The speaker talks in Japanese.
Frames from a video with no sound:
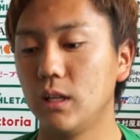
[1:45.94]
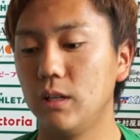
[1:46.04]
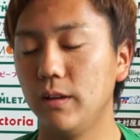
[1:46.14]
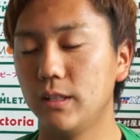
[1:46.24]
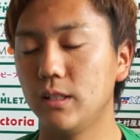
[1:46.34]

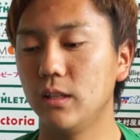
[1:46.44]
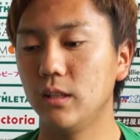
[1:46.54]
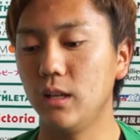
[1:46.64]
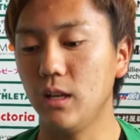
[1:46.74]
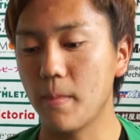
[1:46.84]
言われてたん
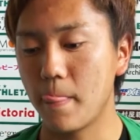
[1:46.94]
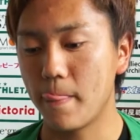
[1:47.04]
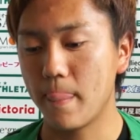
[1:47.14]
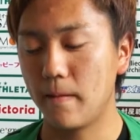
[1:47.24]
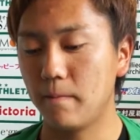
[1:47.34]
で、
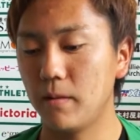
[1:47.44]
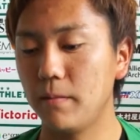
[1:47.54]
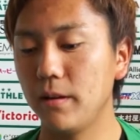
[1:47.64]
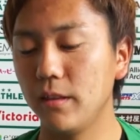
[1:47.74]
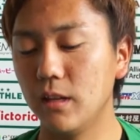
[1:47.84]
まあ、
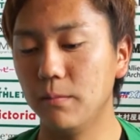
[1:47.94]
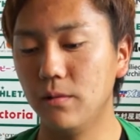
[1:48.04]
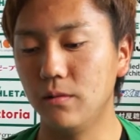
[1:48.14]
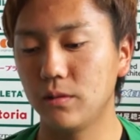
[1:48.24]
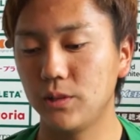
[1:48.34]
ベルディで
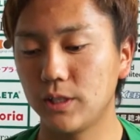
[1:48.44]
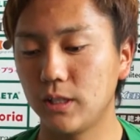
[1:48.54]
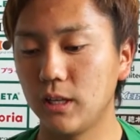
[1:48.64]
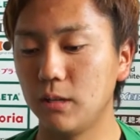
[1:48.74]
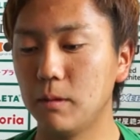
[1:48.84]
も組
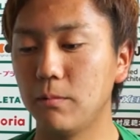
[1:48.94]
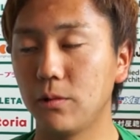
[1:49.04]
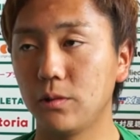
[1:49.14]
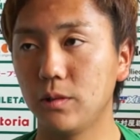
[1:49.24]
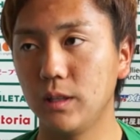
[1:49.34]
織的に守る
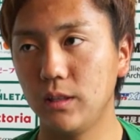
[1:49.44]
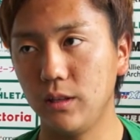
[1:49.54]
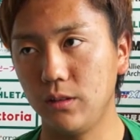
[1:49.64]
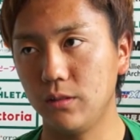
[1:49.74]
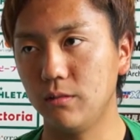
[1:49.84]
ことだった
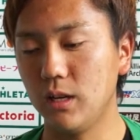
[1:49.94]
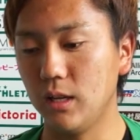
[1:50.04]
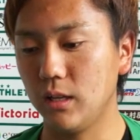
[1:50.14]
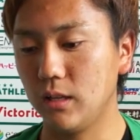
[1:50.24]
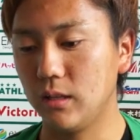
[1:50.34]
りっていうのは、
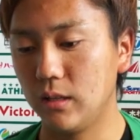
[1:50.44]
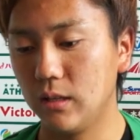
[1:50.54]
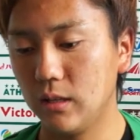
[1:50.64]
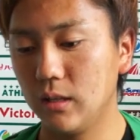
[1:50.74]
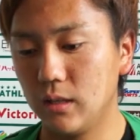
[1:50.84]

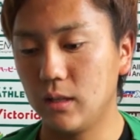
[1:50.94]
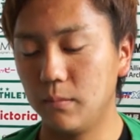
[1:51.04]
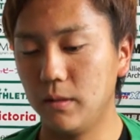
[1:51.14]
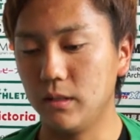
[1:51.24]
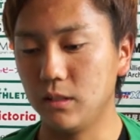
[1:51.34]

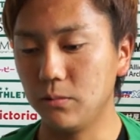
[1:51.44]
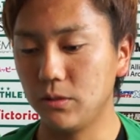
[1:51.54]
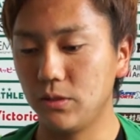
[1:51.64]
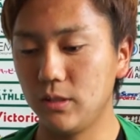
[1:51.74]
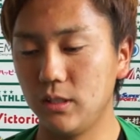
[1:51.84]
まあ、自分を
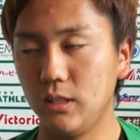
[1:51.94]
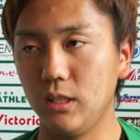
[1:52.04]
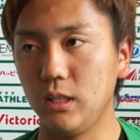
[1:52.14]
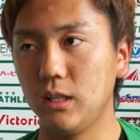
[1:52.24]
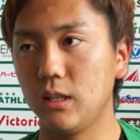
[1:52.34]
中心
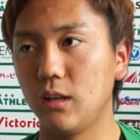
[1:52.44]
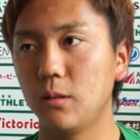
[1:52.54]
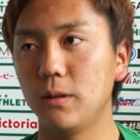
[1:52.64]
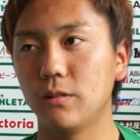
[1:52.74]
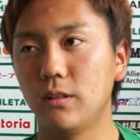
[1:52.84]
にやっていけ
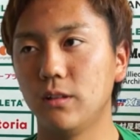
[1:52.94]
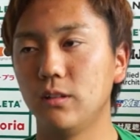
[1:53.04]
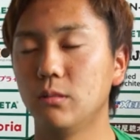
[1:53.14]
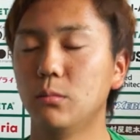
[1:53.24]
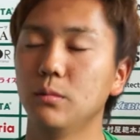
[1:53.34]
ればいいのかなって
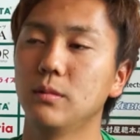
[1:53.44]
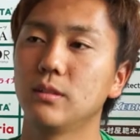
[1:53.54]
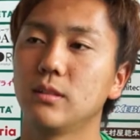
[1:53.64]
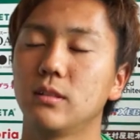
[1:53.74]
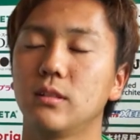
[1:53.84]
いうのは思い
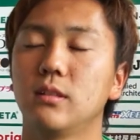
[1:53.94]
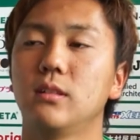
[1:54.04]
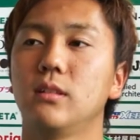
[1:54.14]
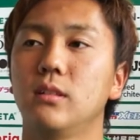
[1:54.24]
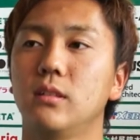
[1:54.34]
ます。
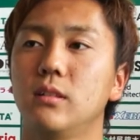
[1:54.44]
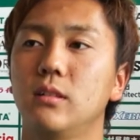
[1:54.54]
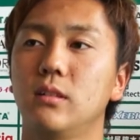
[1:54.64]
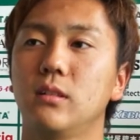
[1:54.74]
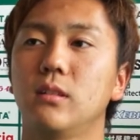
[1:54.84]

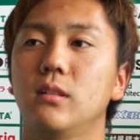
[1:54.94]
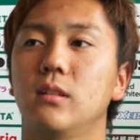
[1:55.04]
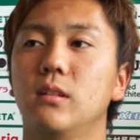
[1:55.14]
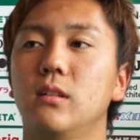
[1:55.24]
まあ